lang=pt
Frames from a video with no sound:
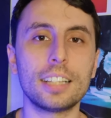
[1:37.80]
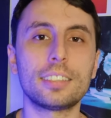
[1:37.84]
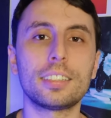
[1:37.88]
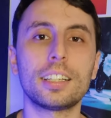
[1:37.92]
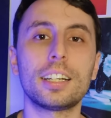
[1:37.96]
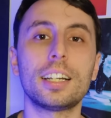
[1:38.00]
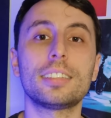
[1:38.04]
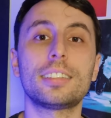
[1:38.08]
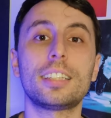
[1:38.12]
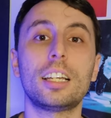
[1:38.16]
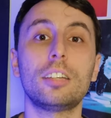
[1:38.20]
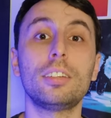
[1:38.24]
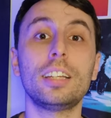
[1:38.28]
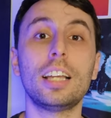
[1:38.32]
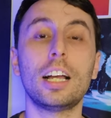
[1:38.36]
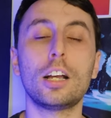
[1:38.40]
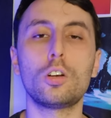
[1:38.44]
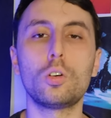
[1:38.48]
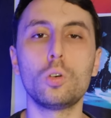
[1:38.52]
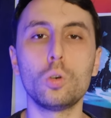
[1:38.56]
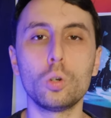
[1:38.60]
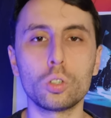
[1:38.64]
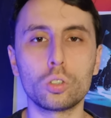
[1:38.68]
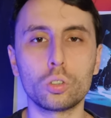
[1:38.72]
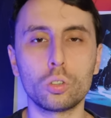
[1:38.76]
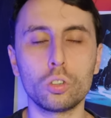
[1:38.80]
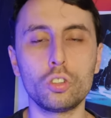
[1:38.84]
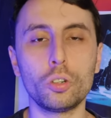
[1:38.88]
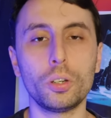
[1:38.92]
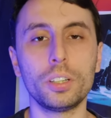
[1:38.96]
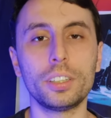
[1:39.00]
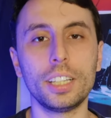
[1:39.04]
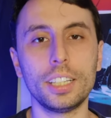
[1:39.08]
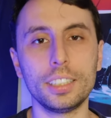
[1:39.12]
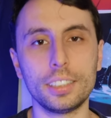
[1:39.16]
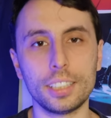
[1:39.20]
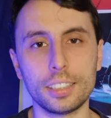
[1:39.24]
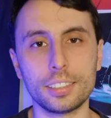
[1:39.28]
a ser lançado em agosto de
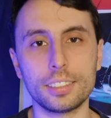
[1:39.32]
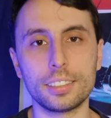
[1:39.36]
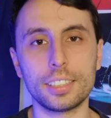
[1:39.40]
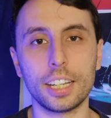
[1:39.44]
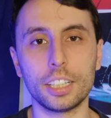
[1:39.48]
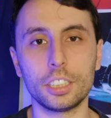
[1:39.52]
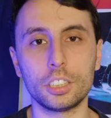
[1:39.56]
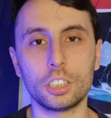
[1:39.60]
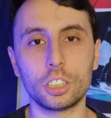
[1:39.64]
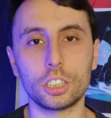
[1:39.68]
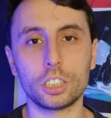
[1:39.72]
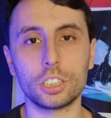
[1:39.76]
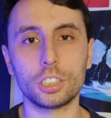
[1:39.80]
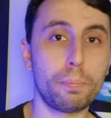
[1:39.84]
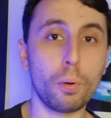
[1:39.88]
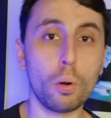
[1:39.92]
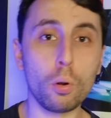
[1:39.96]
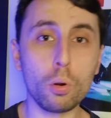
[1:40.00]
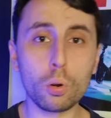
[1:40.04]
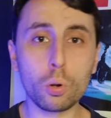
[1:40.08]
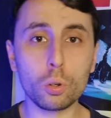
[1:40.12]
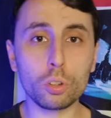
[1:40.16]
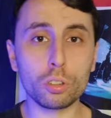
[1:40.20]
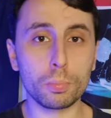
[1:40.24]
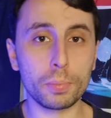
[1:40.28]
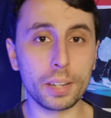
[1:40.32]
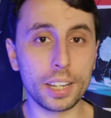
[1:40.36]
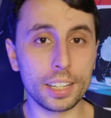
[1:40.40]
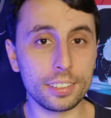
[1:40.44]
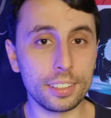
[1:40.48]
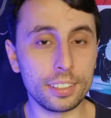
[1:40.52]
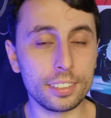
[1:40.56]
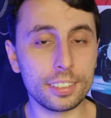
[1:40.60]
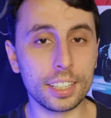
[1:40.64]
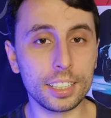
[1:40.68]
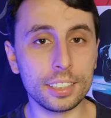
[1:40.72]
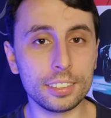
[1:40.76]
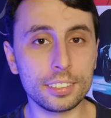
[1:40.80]
87. Poucos
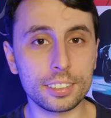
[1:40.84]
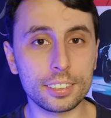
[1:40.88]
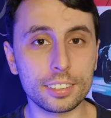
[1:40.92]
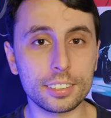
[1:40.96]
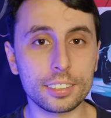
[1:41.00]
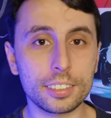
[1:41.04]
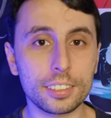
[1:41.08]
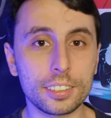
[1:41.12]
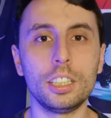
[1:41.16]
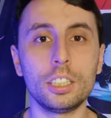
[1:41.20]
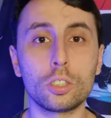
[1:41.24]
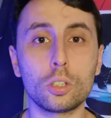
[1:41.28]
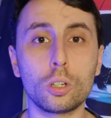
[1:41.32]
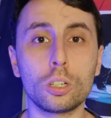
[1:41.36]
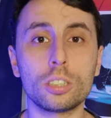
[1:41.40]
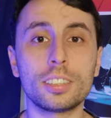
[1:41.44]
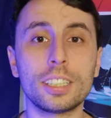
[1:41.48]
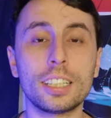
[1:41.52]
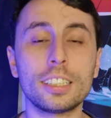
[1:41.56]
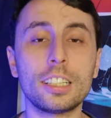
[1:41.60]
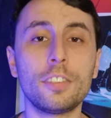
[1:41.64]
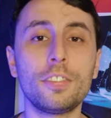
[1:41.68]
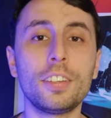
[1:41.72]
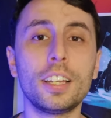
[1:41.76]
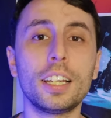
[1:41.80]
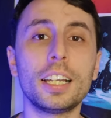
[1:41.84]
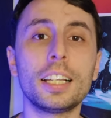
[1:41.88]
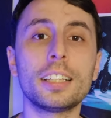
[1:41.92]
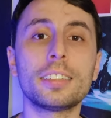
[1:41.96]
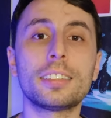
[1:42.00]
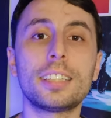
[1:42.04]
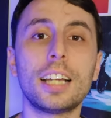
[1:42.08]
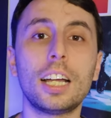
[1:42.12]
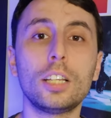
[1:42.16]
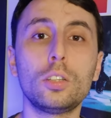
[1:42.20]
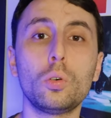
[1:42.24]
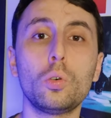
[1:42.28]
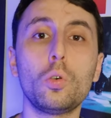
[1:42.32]
meses antes, Scorsese havia
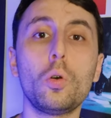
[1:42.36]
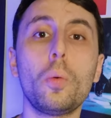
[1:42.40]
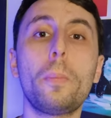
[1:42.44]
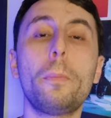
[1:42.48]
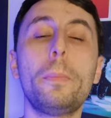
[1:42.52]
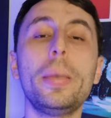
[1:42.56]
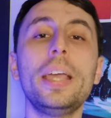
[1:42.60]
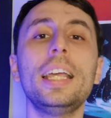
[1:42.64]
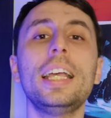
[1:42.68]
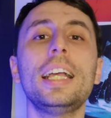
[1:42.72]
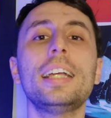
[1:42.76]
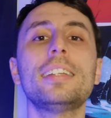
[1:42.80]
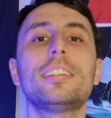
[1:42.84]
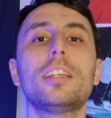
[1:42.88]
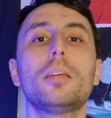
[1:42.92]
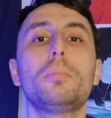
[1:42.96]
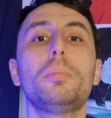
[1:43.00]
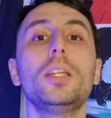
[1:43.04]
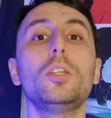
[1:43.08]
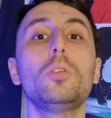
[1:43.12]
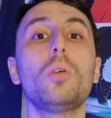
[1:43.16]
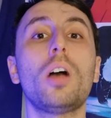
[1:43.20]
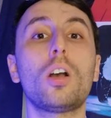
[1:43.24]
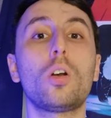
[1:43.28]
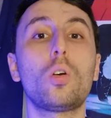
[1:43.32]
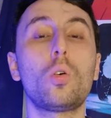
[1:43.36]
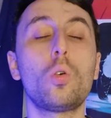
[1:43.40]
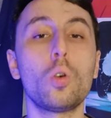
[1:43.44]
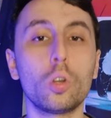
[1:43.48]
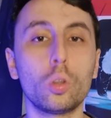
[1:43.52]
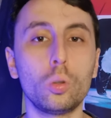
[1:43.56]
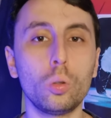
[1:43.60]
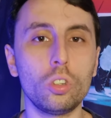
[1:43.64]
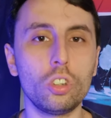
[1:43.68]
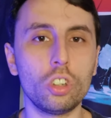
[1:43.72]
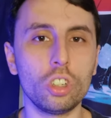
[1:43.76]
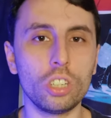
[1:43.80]
lançado o bem recebido Acordo